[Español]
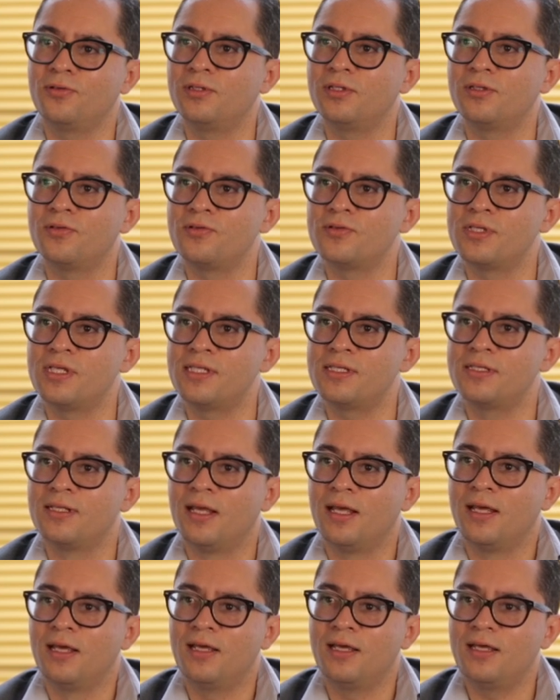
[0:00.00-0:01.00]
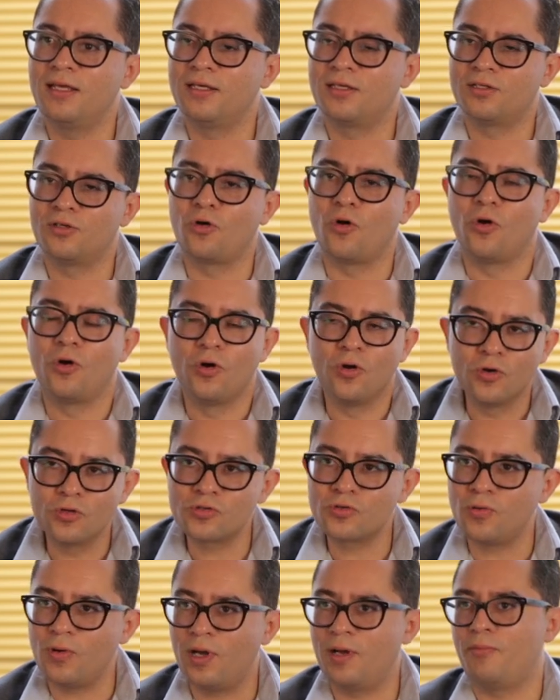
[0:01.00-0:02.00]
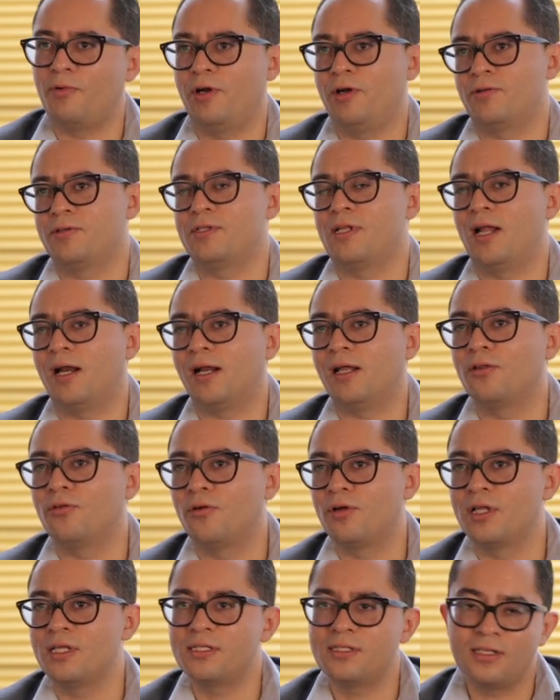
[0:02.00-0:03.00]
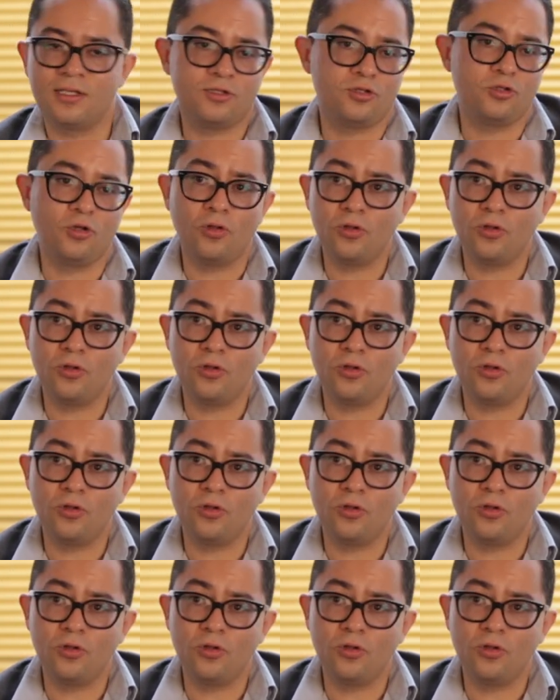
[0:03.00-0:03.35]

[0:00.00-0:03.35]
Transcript: ¿no? Entonces, eh, conozco a buenos narradores,